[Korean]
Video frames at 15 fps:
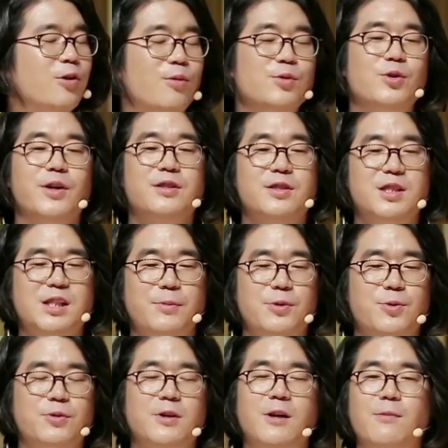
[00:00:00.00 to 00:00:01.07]
그럼 저희
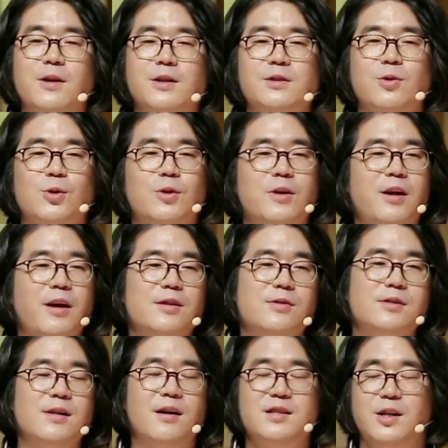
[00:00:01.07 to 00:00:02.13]
72초 드라마는 어떻게
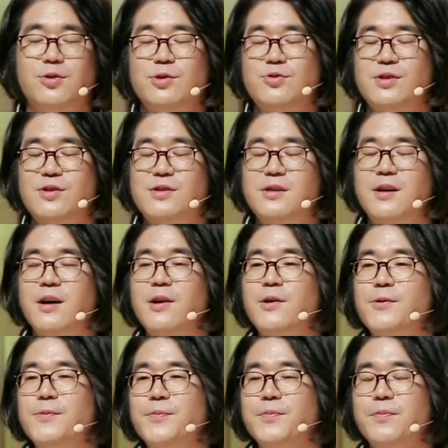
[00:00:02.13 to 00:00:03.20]
해서 상식이 될 수
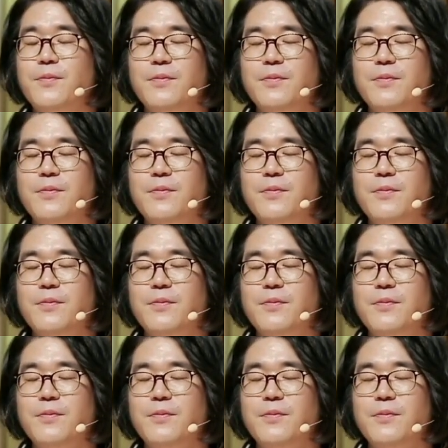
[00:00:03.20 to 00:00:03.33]
있었을까요?